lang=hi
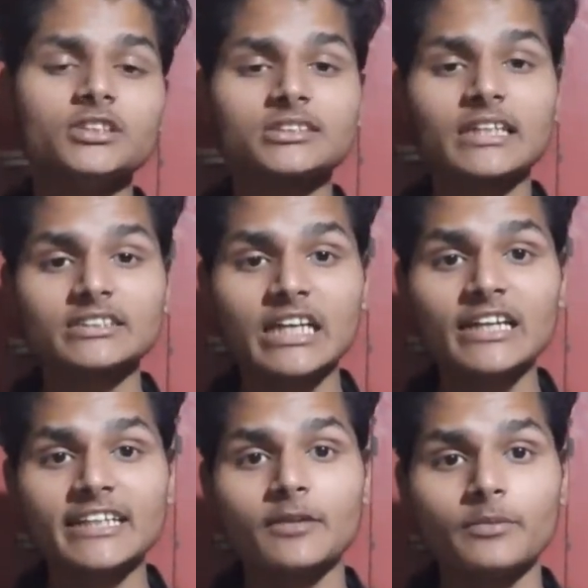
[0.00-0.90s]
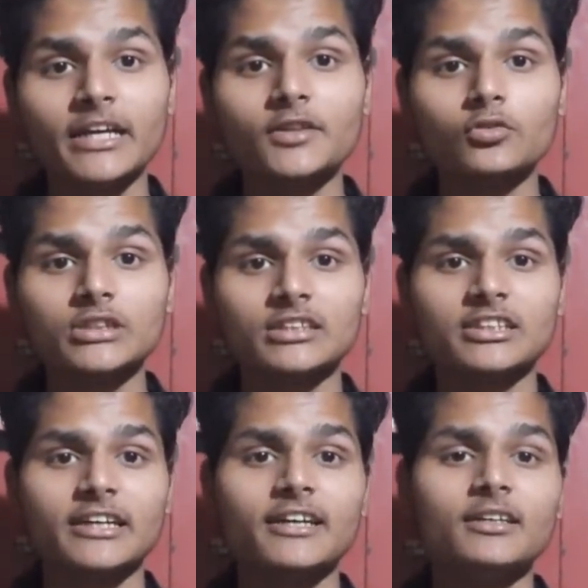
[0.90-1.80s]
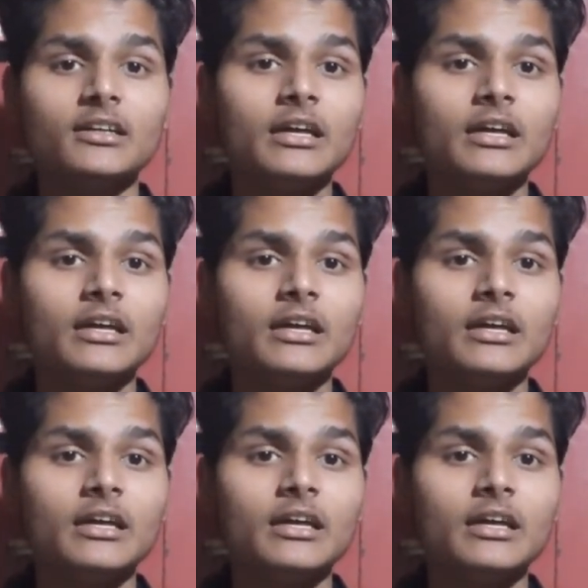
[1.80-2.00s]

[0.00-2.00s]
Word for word: जिसका चैनल टर्मिनेट हो जाता है